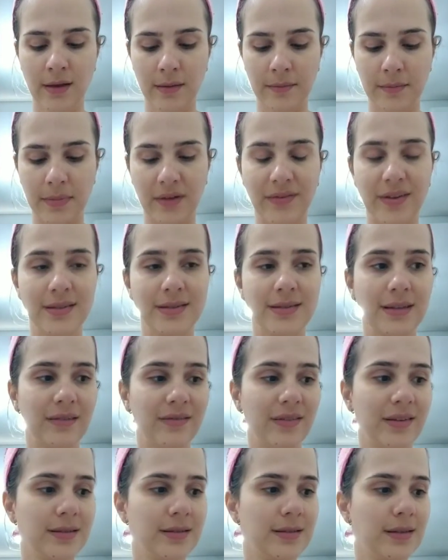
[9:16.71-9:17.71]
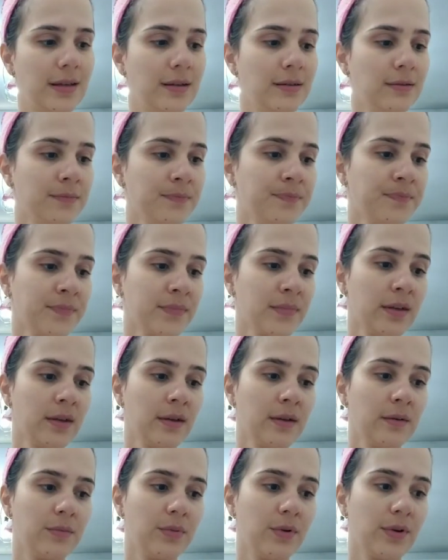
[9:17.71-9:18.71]
para ver se tá vencendo,
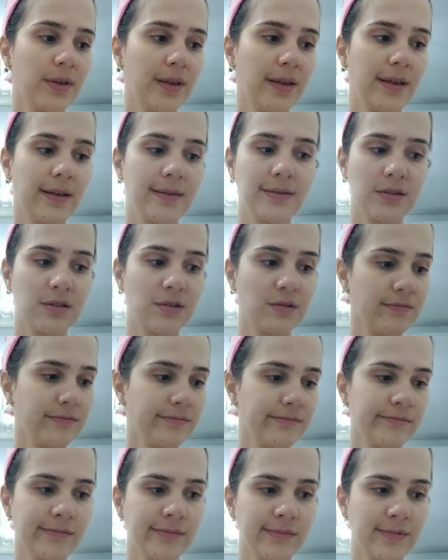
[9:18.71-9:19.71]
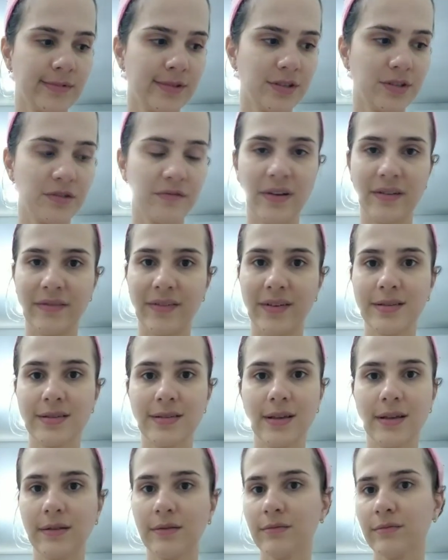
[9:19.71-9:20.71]
porque se tiver
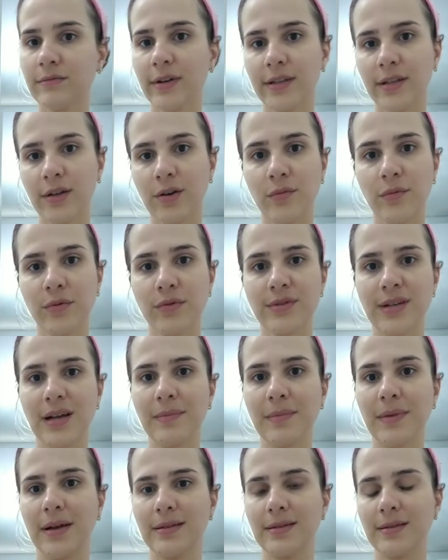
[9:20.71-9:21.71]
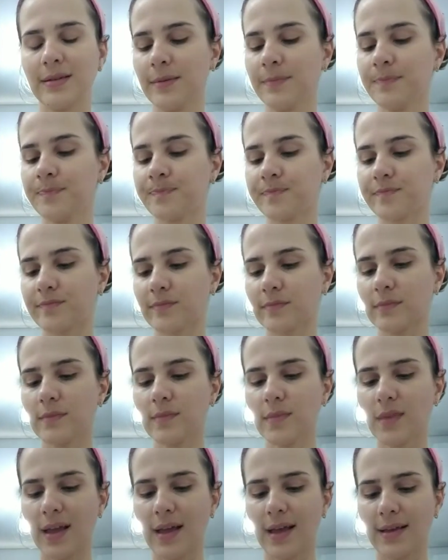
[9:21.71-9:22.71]
vencendo não vai ter como usar mais, né?
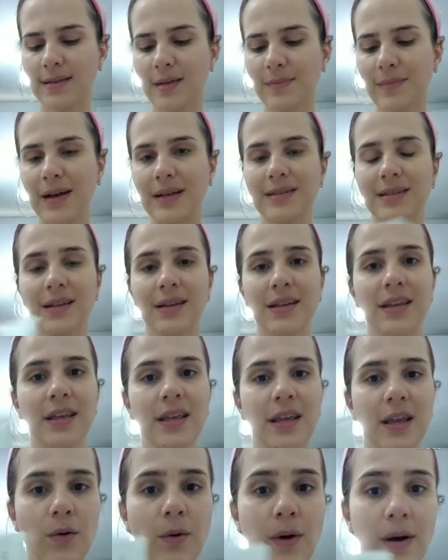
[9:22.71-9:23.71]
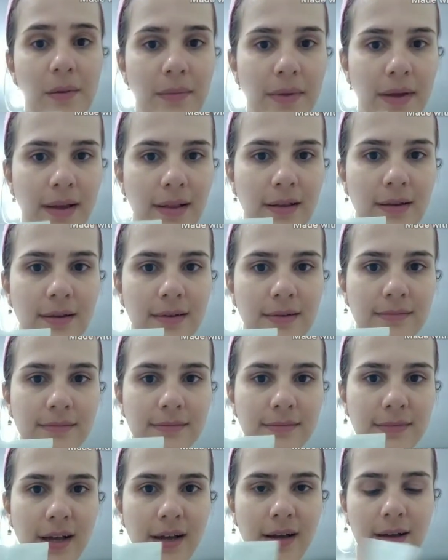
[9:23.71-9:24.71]
Essa máscara aqui, eu amo ela,
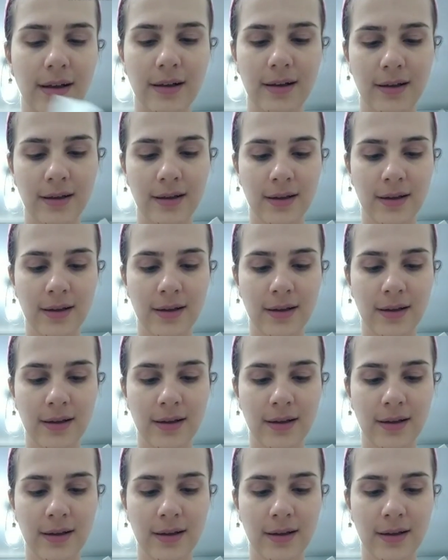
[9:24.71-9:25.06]
da,